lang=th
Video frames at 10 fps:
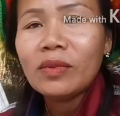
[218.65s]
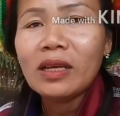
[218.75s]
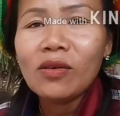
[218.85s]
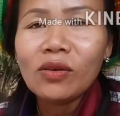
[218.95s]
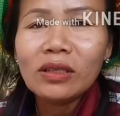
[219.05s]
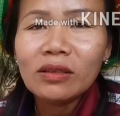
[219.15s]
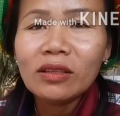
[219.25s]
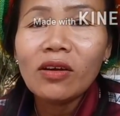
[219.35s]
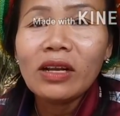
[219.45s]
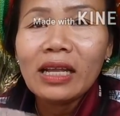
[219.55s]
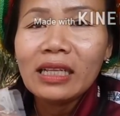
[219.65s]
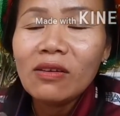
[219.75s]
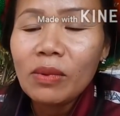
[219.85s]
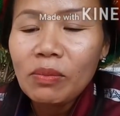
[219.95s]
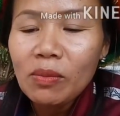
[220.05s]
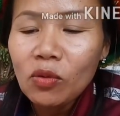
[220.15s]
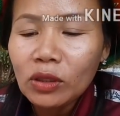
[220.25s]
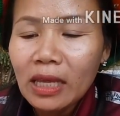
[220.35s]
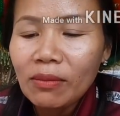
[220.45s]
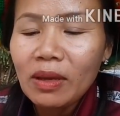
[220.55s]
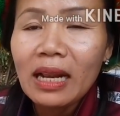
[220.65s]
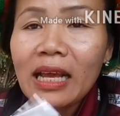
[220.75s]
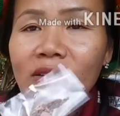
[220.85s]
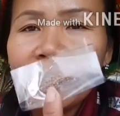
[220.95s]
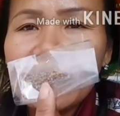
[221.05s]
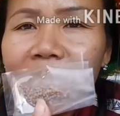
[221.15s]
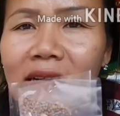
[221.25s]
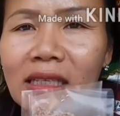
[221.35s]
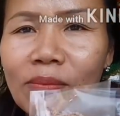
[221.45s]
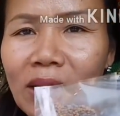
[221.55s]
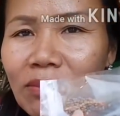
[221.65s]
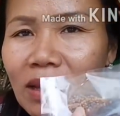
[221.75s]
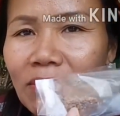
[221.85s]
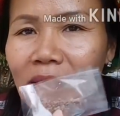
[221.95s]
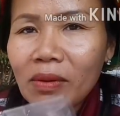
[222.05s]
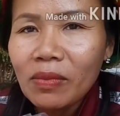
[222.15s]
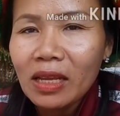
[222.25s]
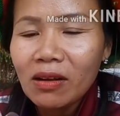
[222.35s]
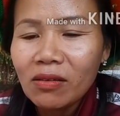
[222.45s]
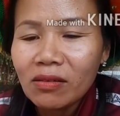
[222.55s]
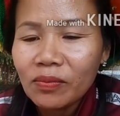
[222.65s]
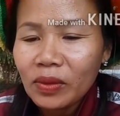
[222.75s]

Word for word: แต่ก่อนตอนนั้นที่มันมีโบตันมีอะไรด้วยเยตาก็จะแม็กแม็กแม็กแบบนี้เนาะ